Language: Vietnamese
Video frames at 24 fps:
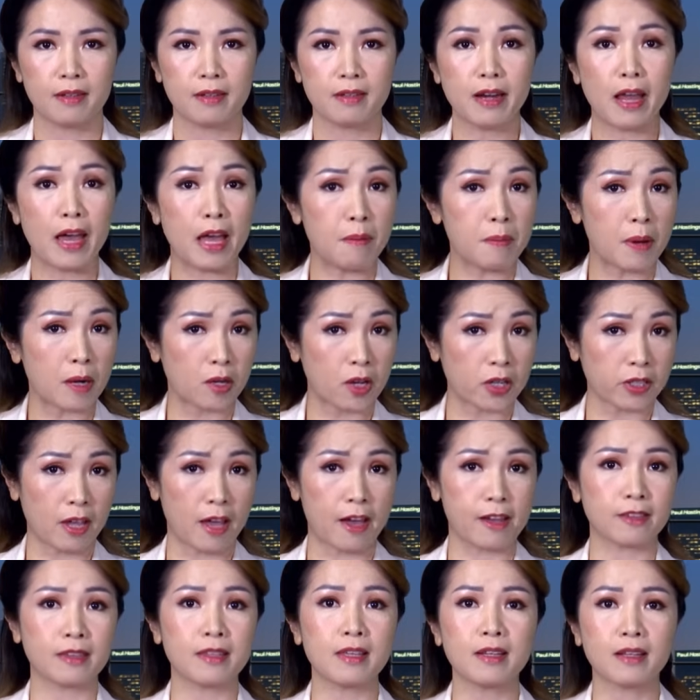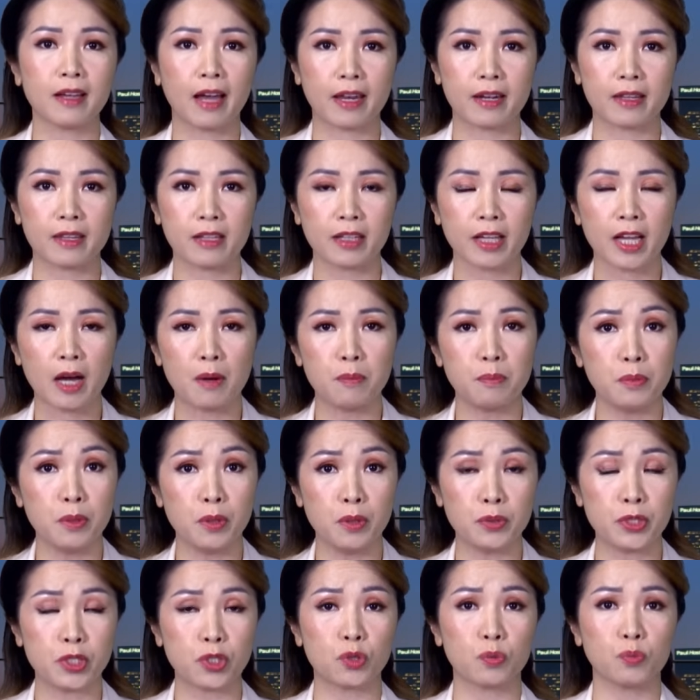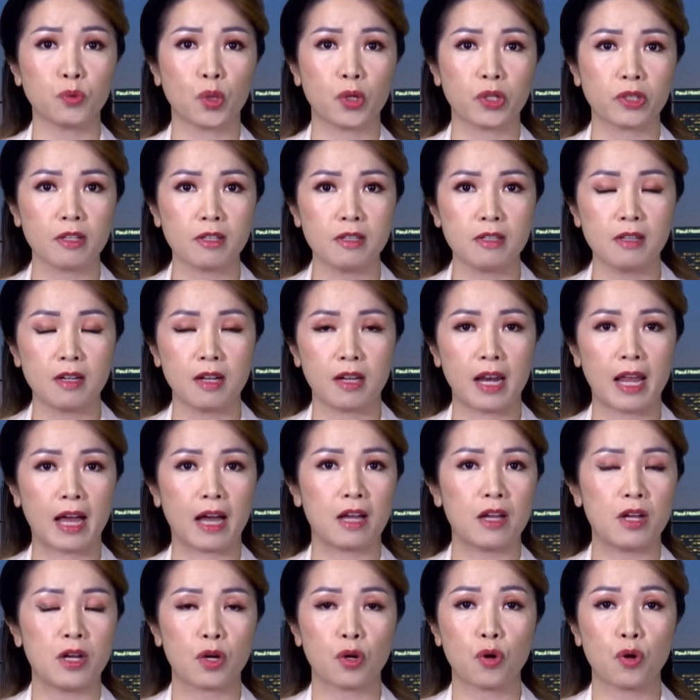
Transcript: để mà có thể tiến hành những cái âm mưu như chúng tôi thưa là